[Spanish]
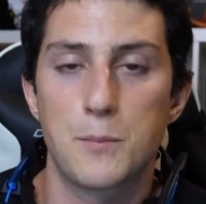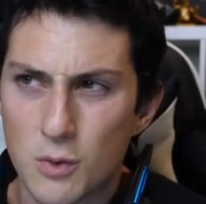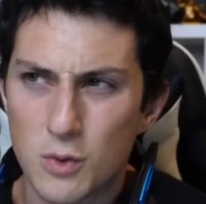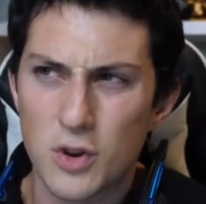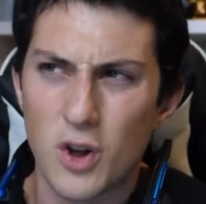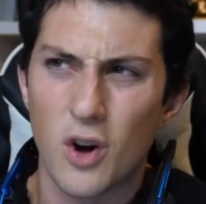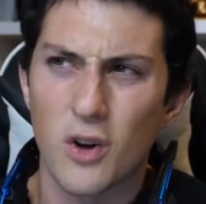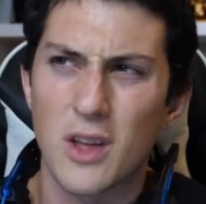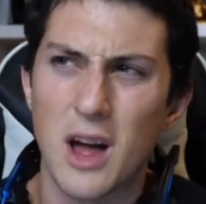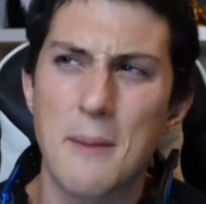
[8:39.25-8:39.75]

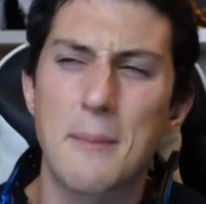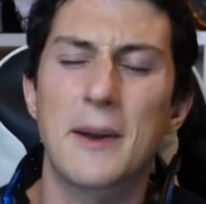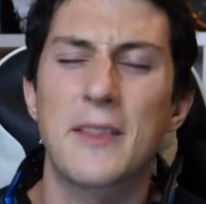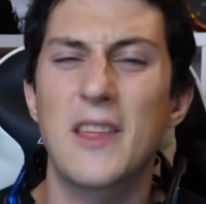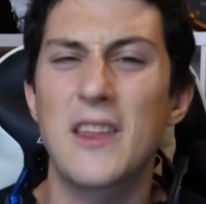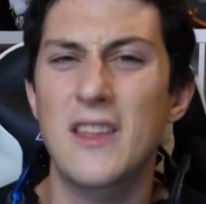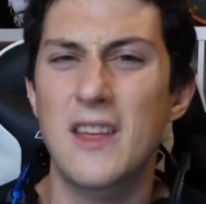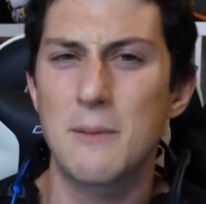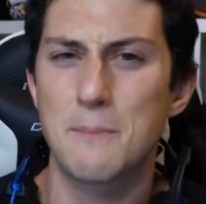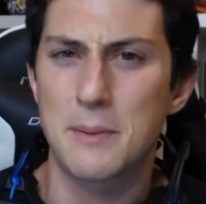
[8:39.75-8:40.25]
No, a
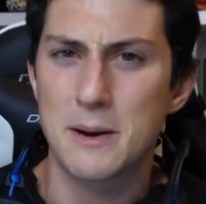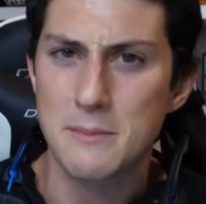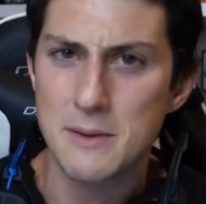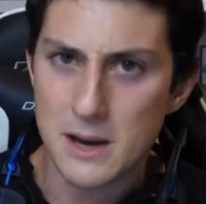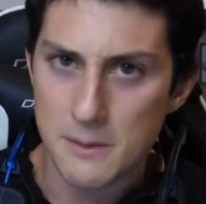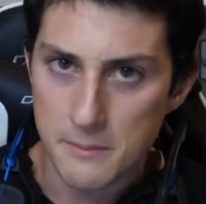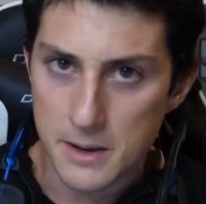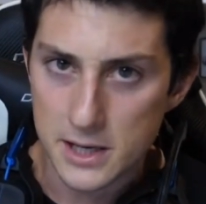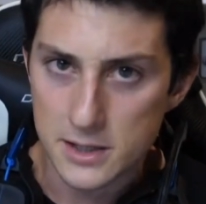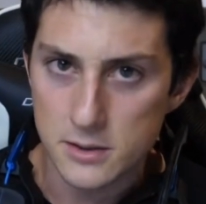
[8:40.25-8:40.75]
partir del
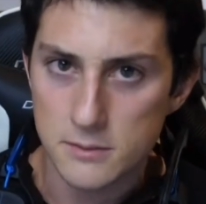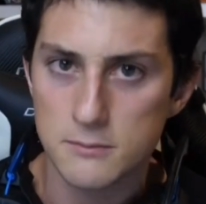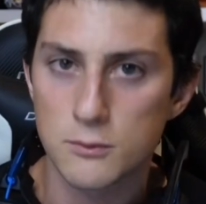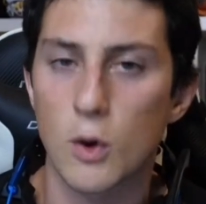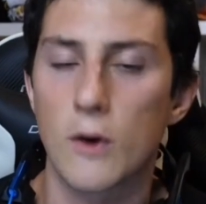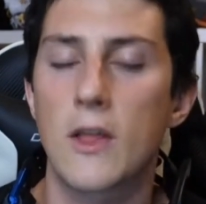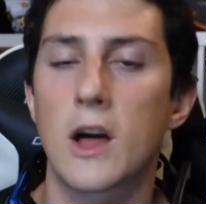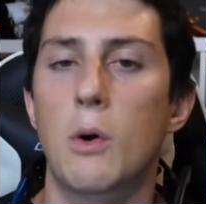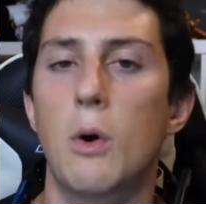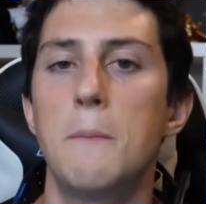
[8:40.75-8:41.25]
primer mes,
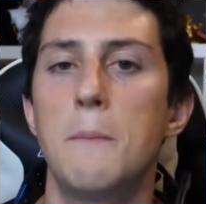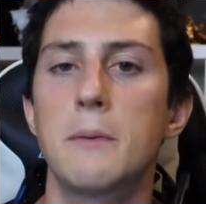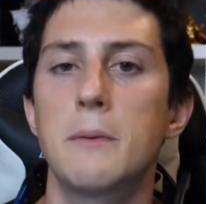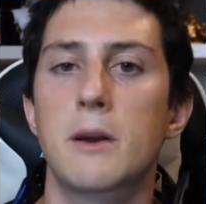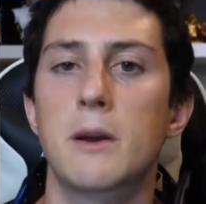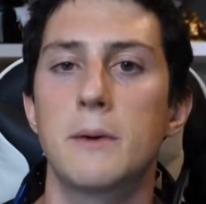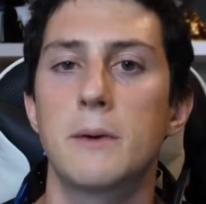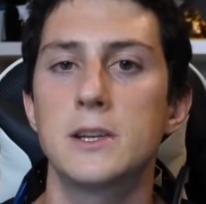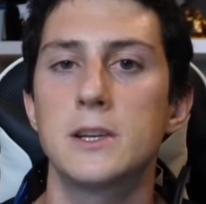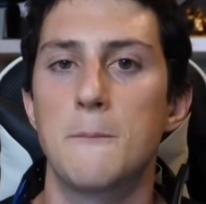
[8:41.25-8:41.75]
cuando acabó el
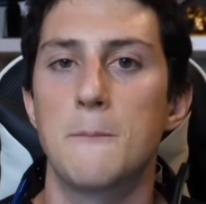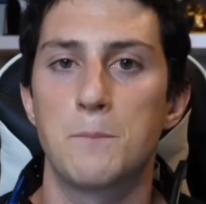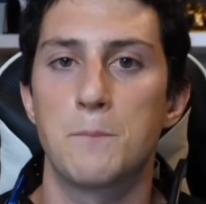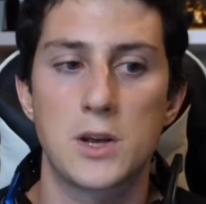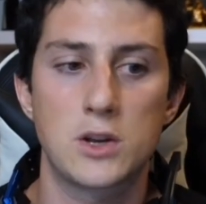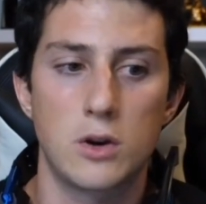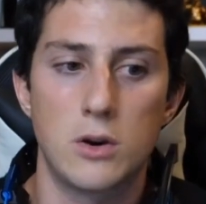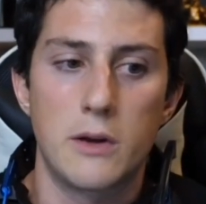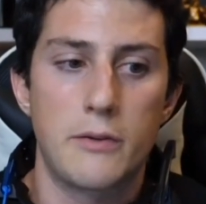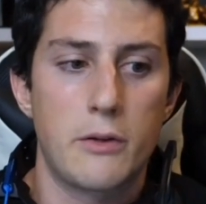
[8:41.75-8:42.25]
primer mes,
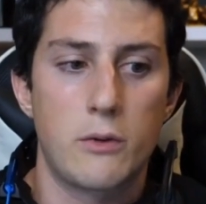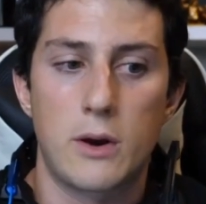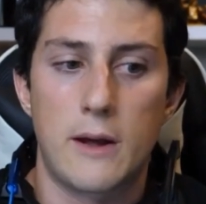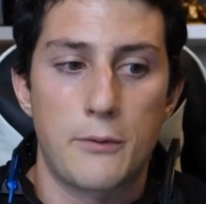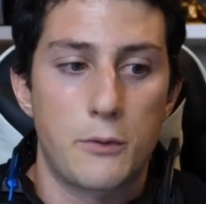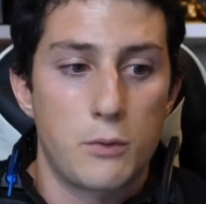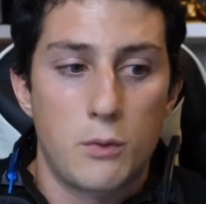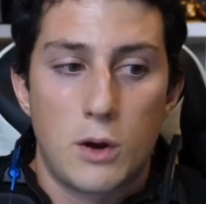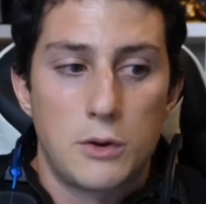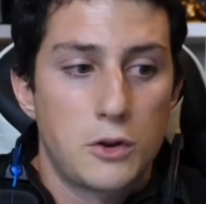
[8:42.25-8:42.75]
eso lo hice
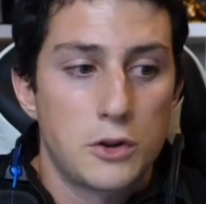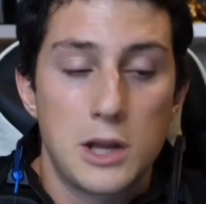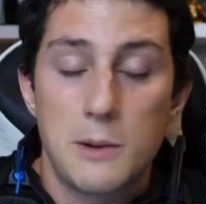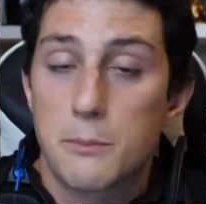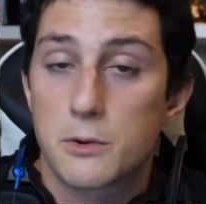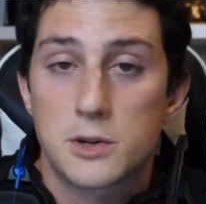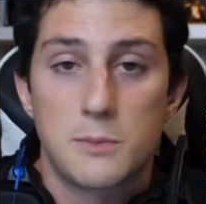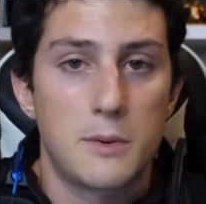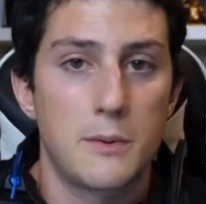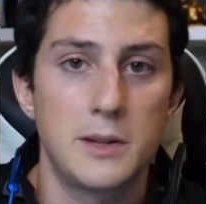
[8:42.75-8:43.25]
durante un cuanto
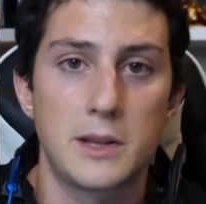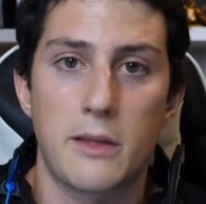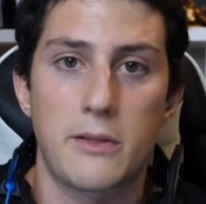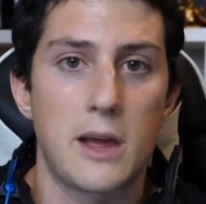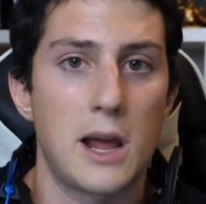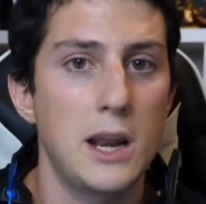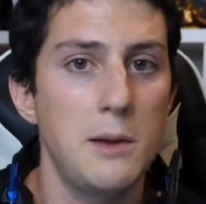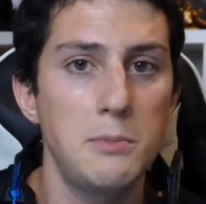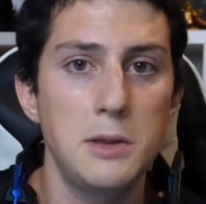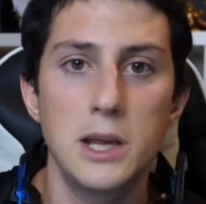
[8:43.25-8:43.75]
tiempo, simplemente
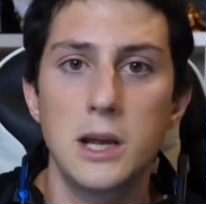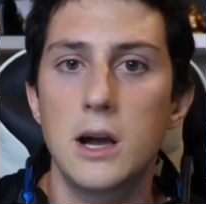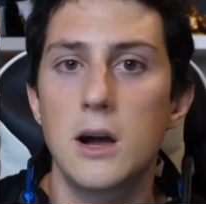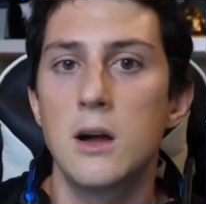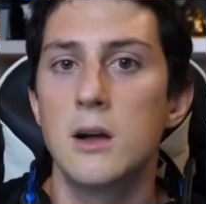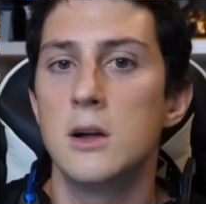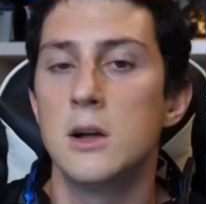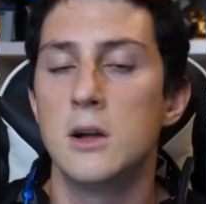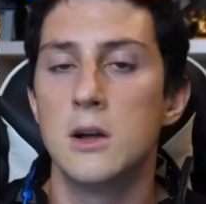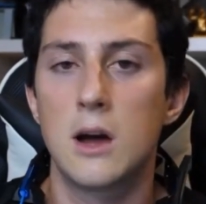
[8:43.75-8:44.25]
hacía
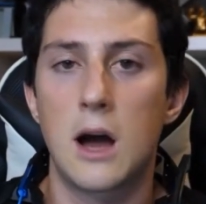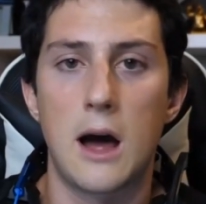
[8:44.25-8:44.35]
elíptica,